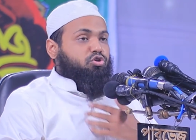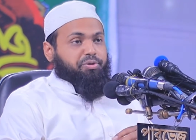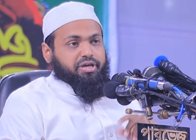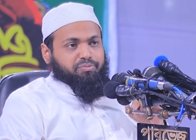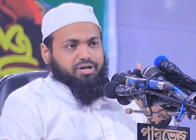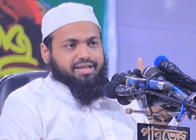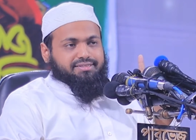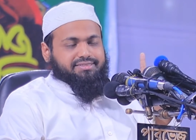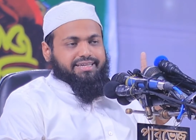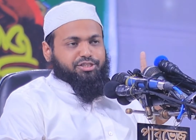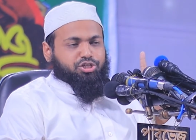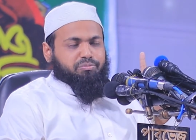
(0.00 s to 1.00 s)
নবী বলেন
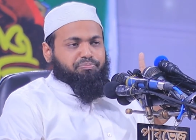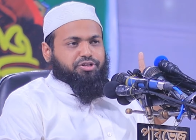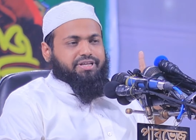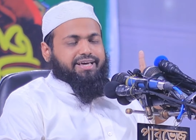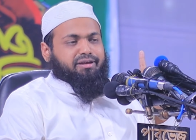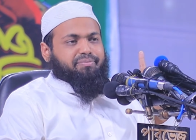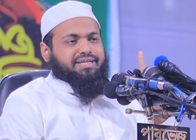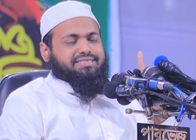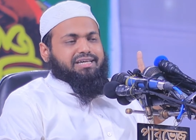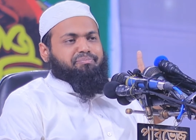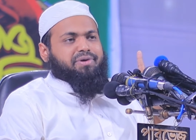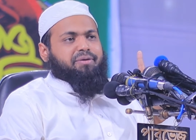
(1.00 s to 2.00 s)
যে সম্প্রদায়ের
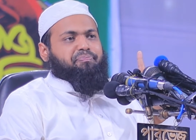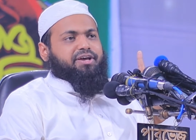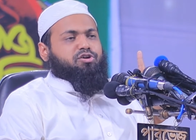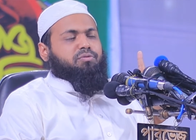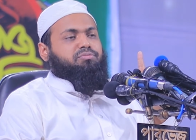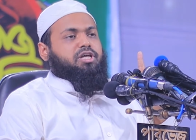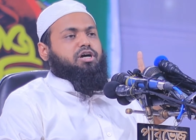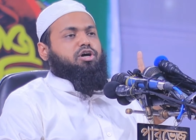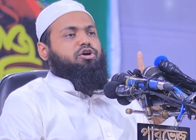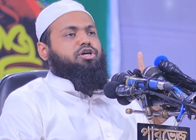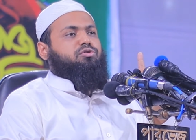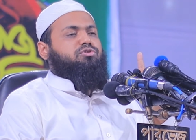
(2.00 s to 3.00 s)
মাঝে মাপে কম দেওয়া
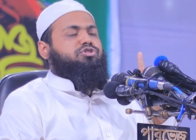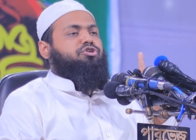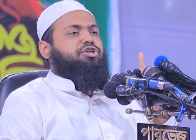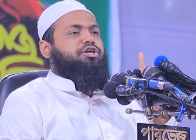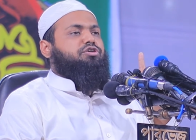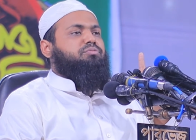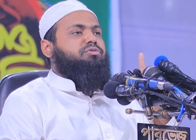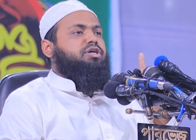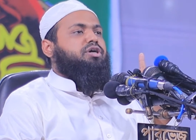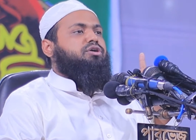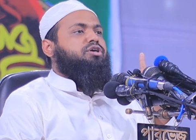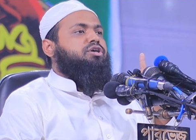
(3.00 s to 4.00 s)
হয় ওজনে কম
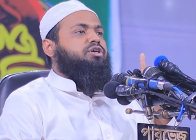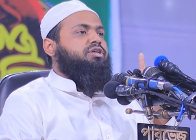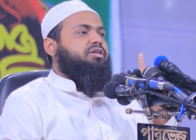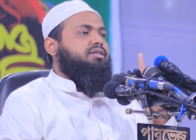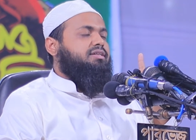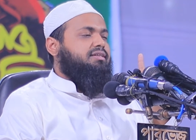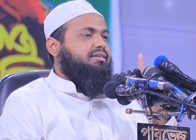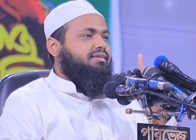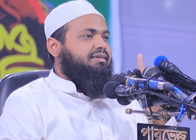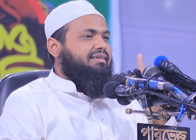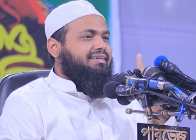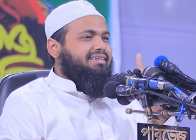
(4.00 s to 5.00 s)
দেওয়া হয়
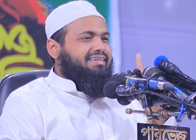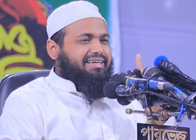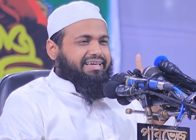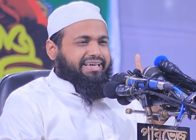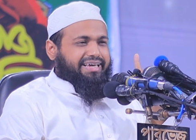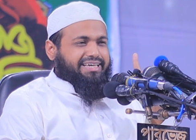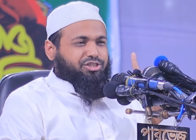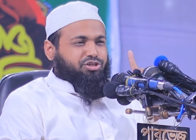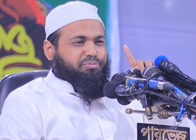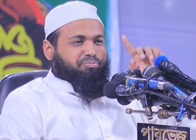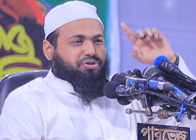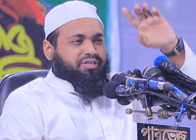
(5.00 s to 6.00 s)
এই
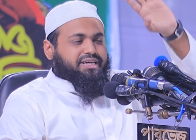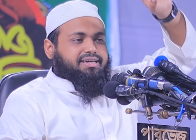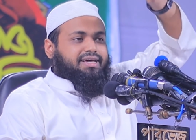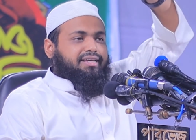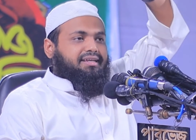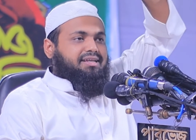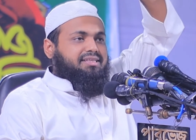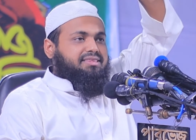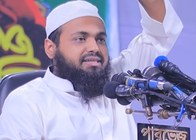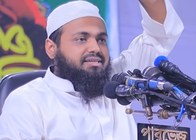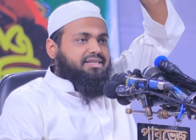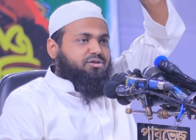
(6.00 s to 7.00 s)
সম্প্রদায়কে আল্লাহ
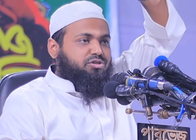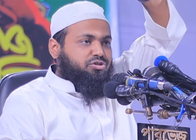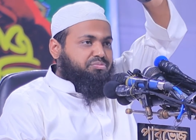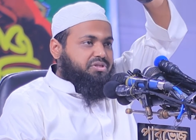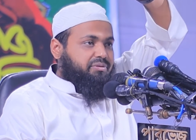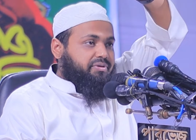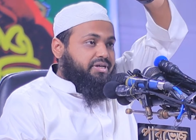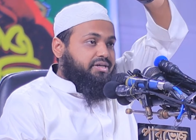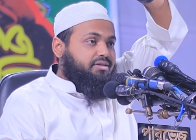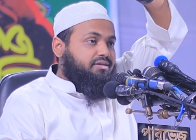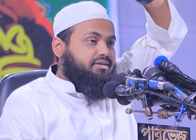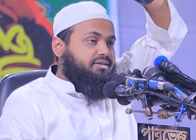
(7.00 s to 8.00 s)
তিনটা গজব
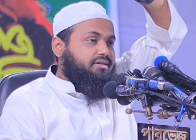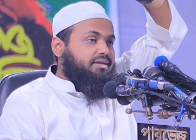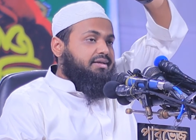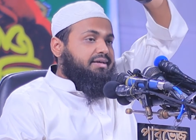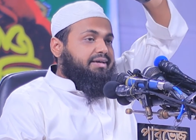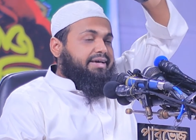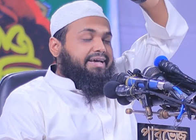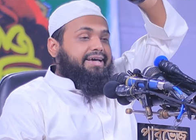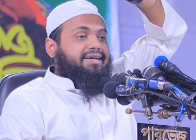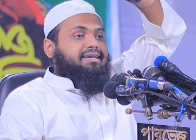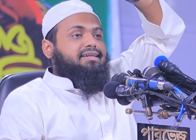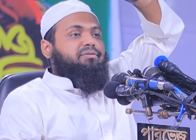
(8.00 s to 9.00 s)
দিবেন
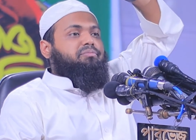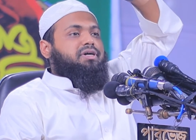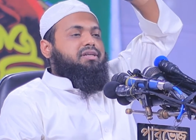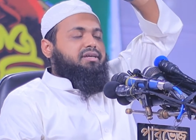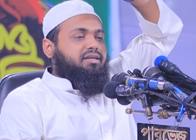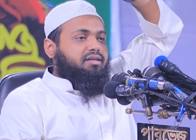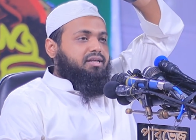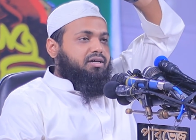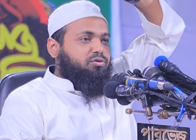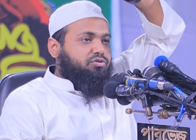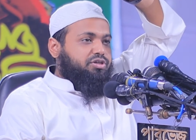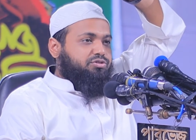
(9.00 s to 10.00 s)
এক নাম্বার ইল্লা
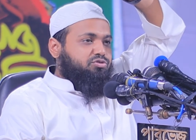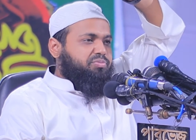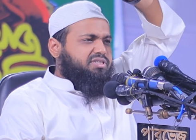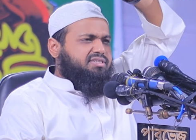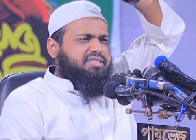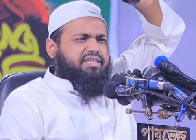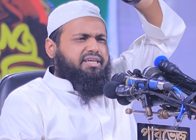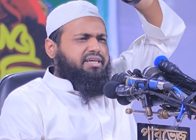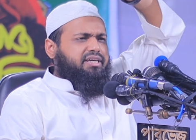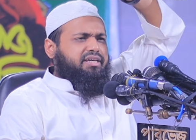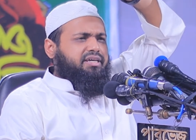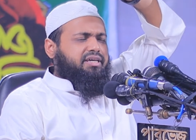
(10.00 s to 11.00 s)
ওখিজু
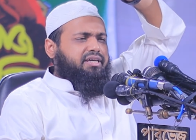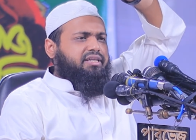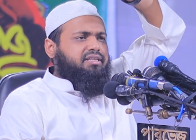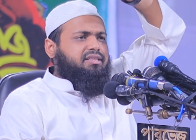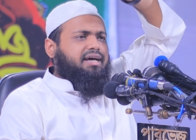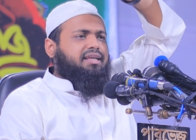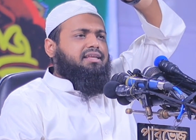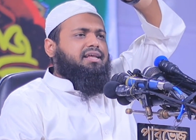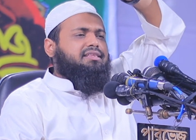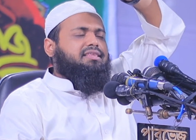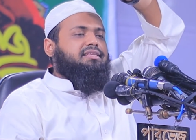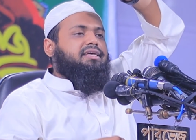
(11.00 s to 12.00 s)
বিসিনিন
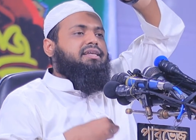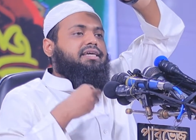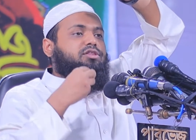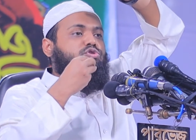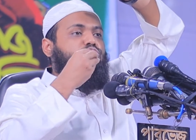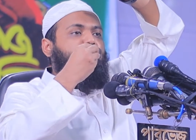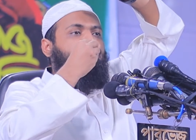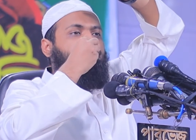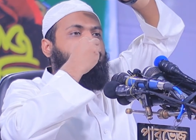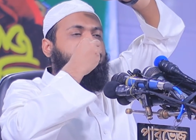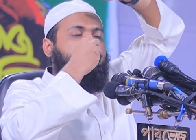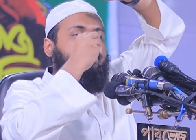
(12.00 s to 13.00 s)
আল্লাহ তাদেরকে
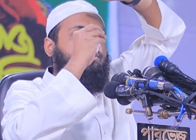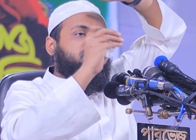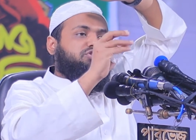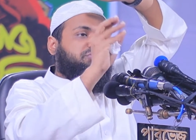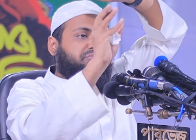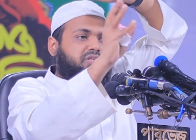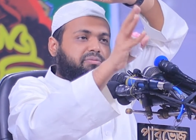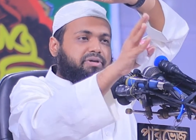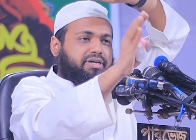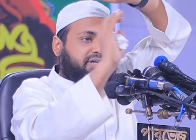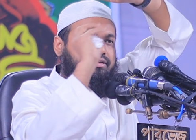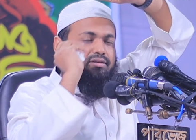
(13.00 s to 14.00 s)
দুর্ভিক্ষের গজব
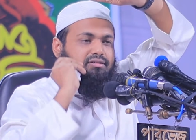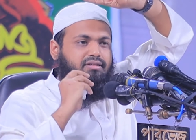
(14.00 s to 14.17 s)
দিবেন